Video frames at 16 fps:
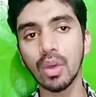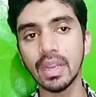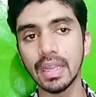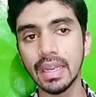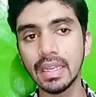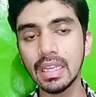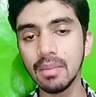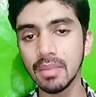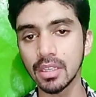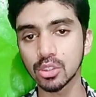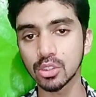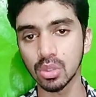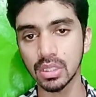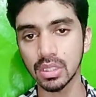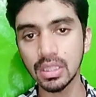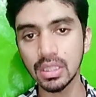180 मिनट्स
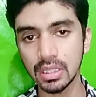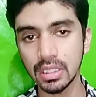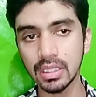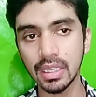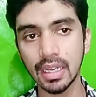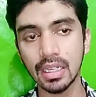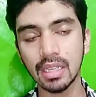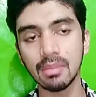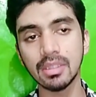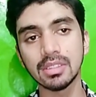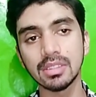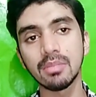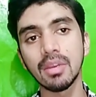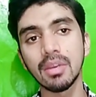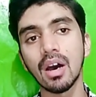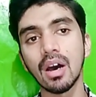होते हैं तीन घंटे में
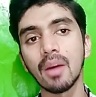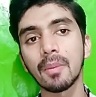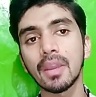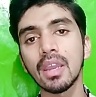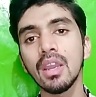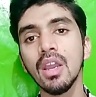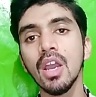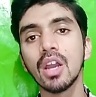जिनमें आपके